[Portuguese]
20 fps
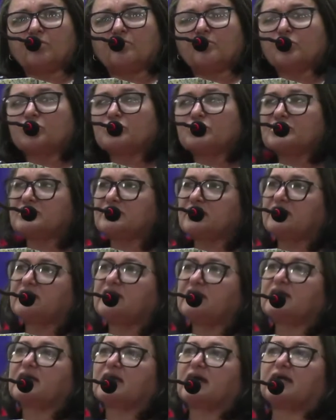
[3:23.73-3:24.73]
por se
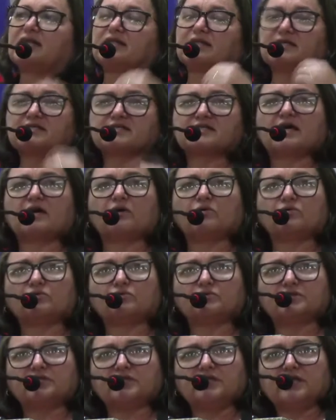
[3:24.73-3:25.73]
dedicar na
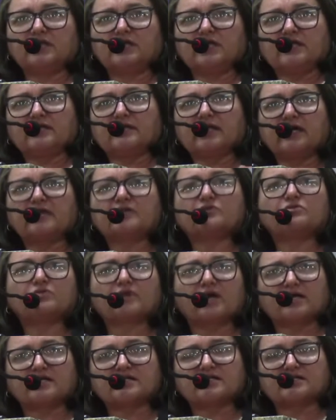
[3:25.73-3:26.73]
saúde, na
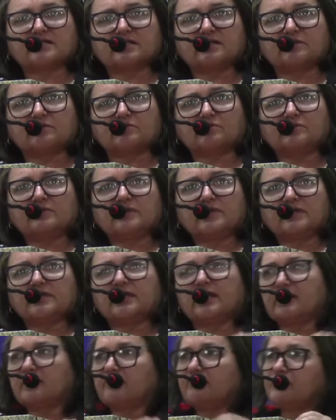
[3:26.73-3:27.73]
educação,
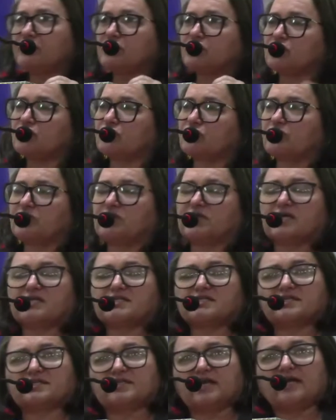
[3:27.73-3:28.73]
na infraestrutura da
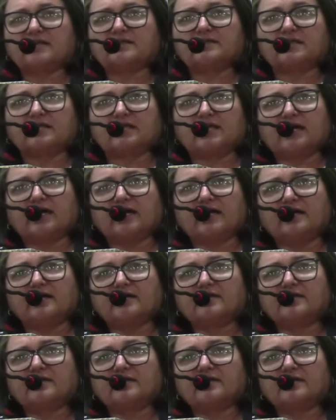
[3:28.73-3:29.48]
cidade de lá.